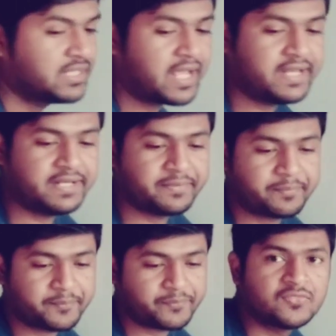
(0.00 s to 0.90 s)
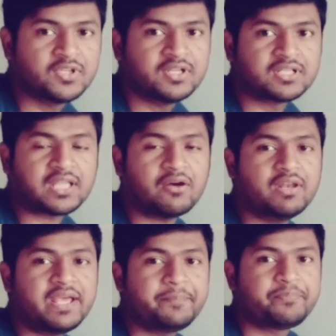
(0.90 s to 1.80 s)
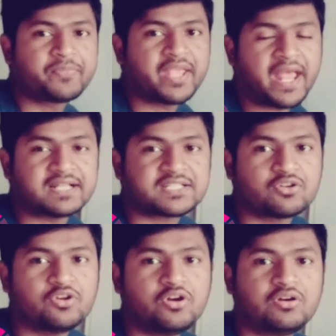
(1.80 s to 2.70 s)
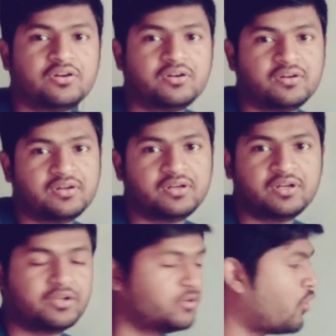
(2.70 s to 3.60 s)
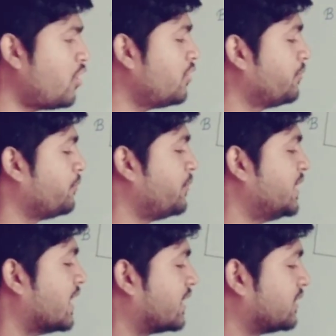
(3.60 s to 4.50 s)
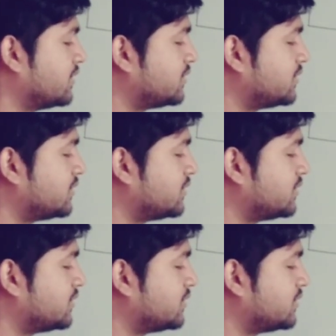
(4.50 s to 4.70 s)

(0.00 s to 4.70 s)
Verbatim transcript: নাইন তাহলে অ্যান্সার হলো ন মিটার